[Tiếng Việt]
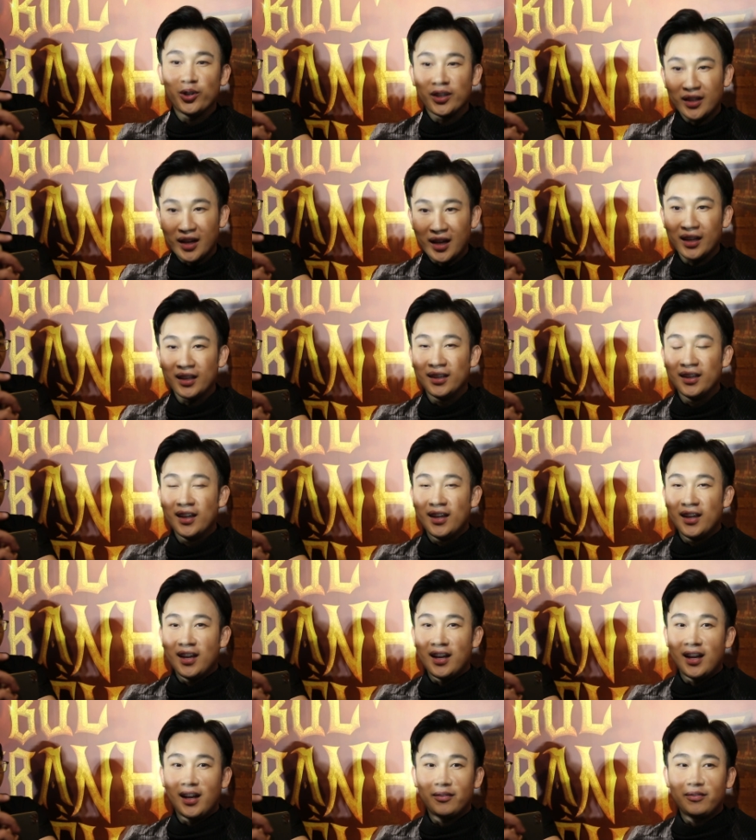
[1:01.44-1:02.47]
chuyện này.
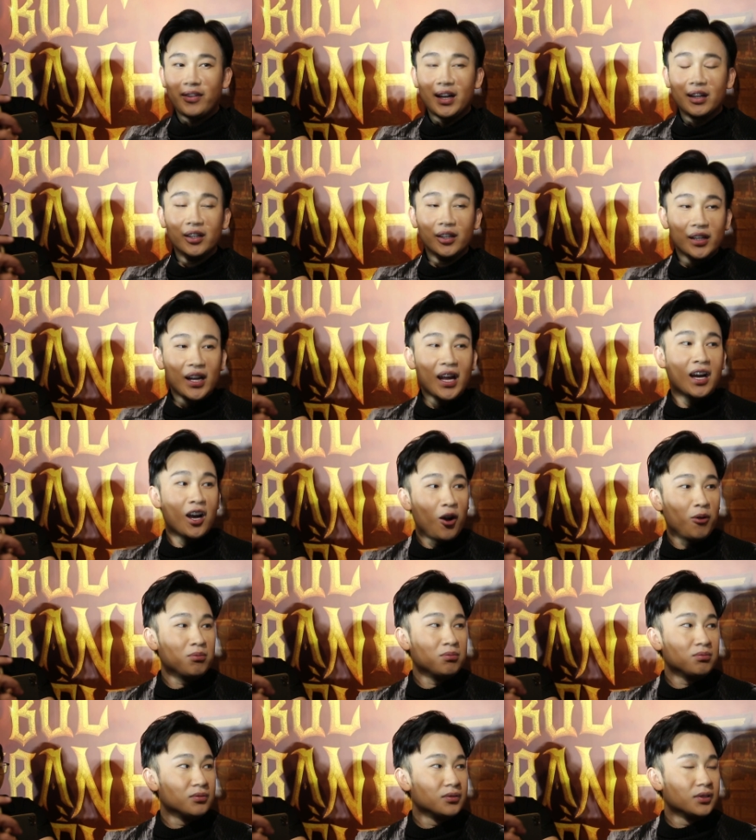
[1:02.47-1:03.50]
À, và người đàn
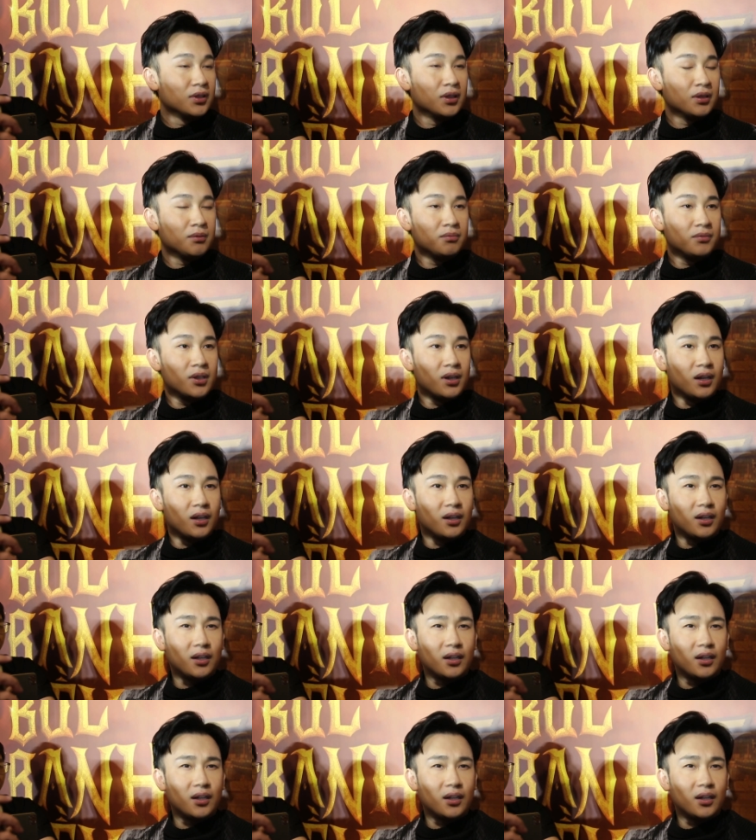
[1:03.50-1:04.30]
ông, à,